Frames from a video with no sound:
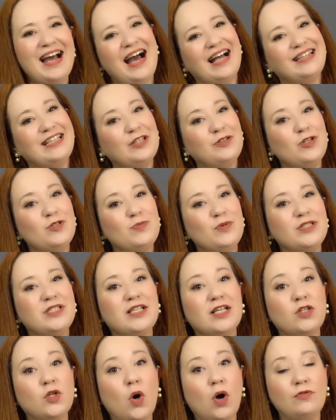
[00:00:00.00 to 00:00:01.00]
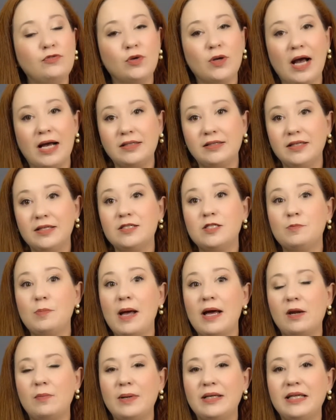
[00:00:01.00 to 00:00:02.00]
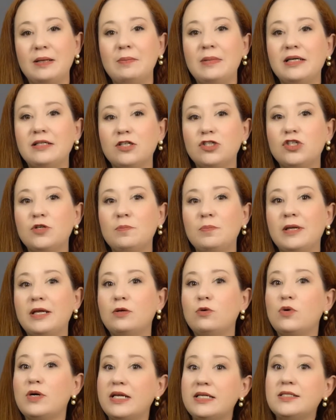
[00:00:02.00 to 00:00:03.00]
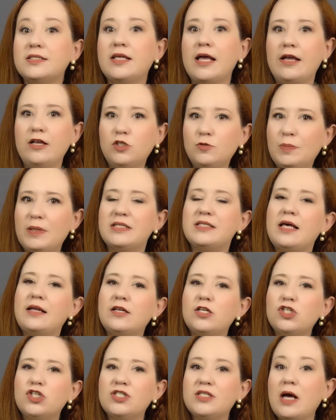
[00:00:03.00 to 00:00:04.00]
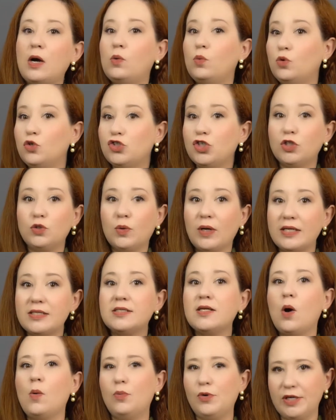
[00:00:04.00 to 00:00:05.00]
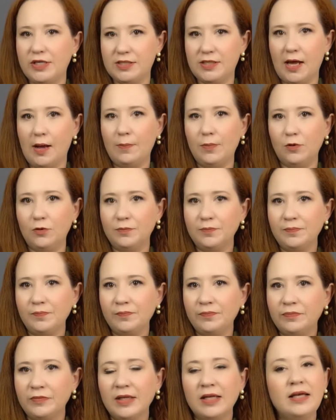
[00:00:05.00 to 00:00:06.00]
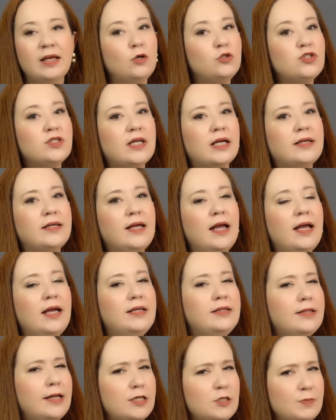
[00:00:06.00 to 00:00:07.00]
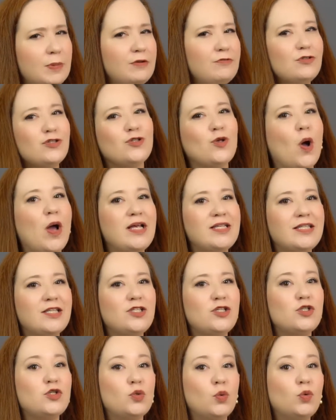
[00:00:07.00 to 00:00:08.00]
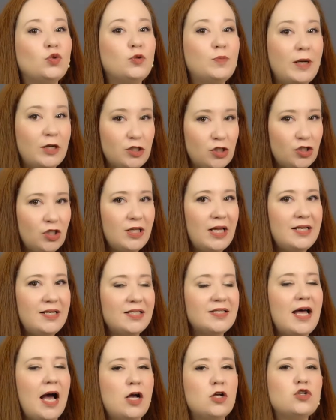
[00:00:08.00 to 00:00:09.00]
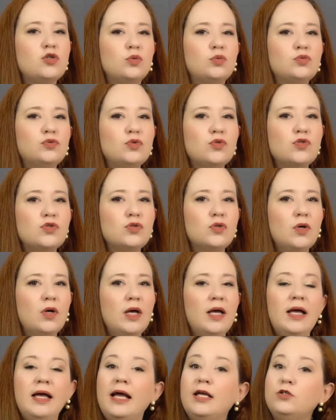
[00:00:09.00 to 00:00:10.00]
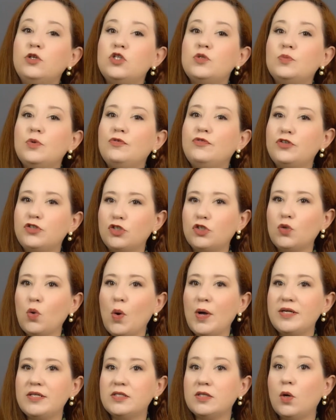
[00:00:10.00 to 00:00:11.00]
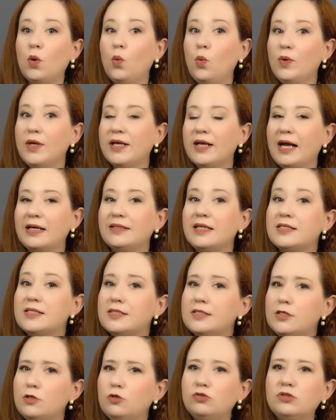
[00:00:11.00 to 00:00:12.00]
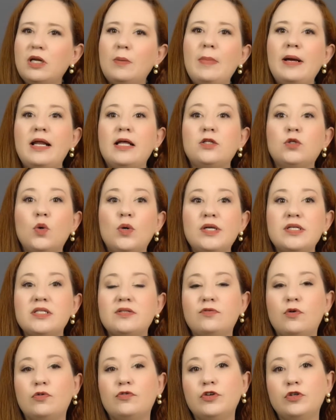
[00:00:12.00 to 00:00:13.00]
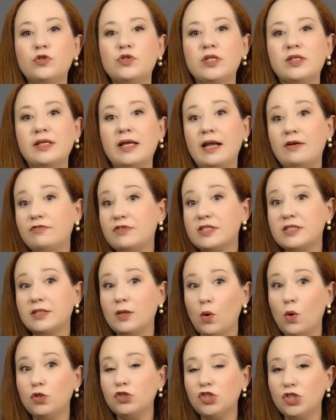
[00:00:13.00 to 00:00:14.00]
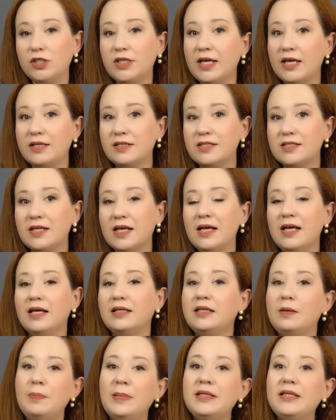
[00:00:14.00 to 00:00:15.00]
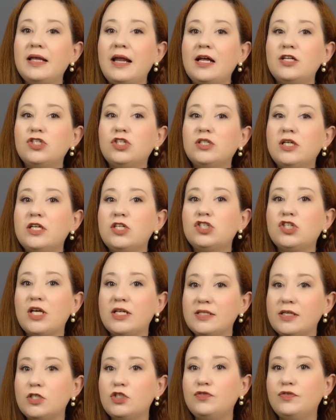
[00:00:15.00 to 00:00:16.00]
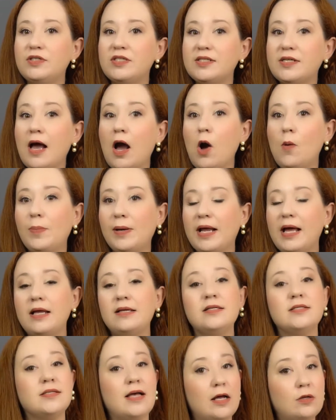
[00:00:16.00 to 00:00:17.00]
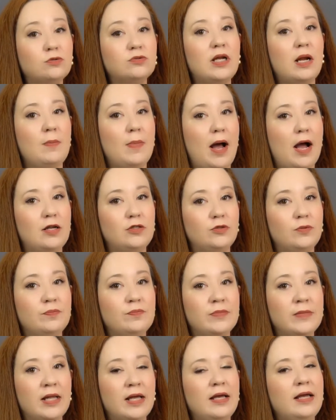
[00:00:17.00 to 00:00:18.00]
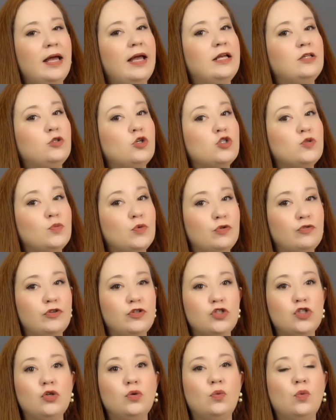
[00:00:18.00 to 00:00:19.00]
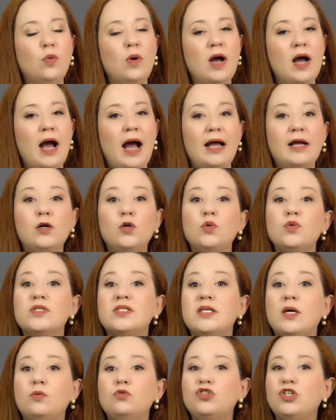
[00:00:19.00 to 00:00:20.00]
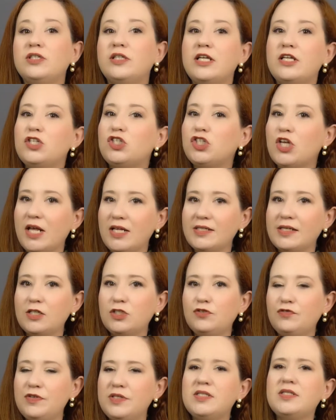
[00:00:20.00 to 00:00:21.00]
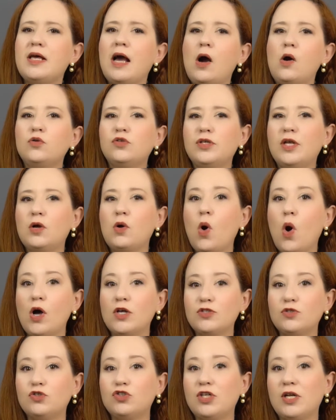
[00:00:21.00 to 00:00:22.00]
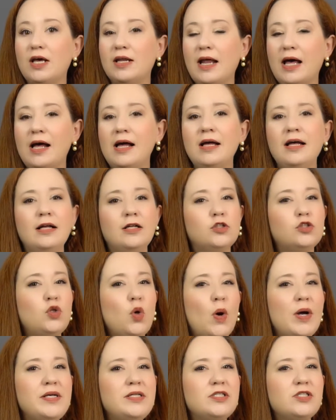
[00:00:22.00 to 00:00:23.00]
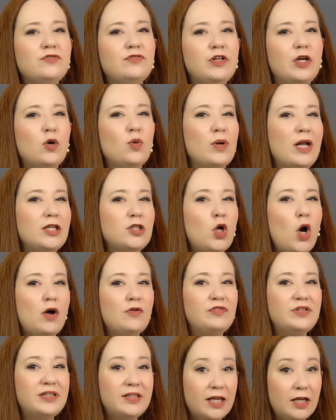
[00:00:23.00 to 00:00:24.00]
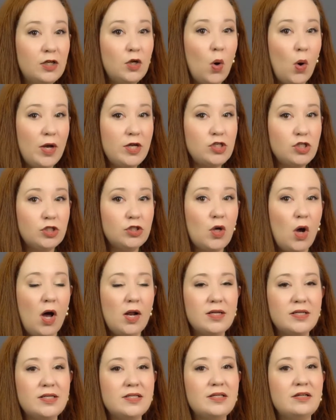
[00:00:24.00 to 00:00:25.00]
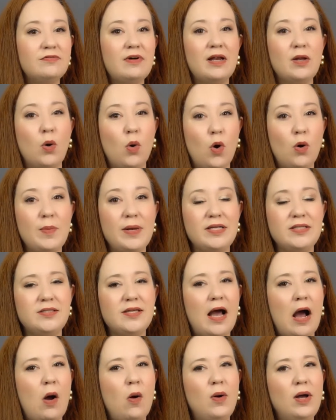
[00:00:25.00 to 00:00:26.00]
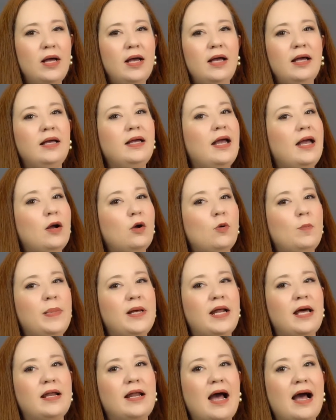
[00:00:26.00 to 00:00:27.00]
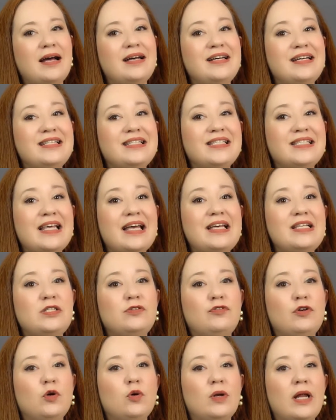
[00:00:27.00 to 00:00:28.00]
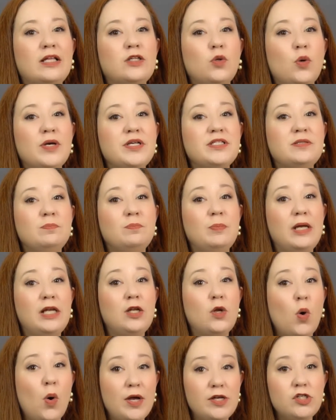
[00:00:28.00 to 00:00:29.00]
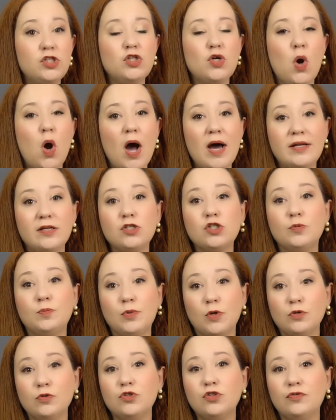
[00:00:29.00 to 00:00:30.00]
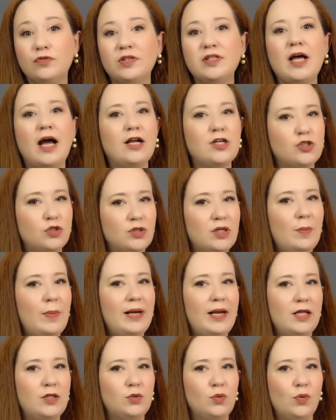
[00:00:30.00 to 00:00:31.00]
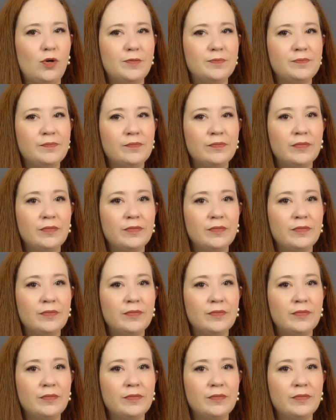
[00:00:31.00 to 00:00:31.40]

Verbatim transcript: Até 2019, o Gartner espera uma demanda de emprego crescente para as áreas de saúde e educação, por exemplo. Eu destaquei três previsões desse estudo para a gente analisar juntos. Em 2022, um em cada cinco trabalhadores envolvidos em tarefas não rotineiras dependerá de inteligência artificial para realizar um trabalho. Em 2021, a inclusão de inteligência artificial no negócio gerará 2,9 trilhões de dólares em valor comercial e recuperará 6,2 bilhões de horas de produtividade do trabalhador.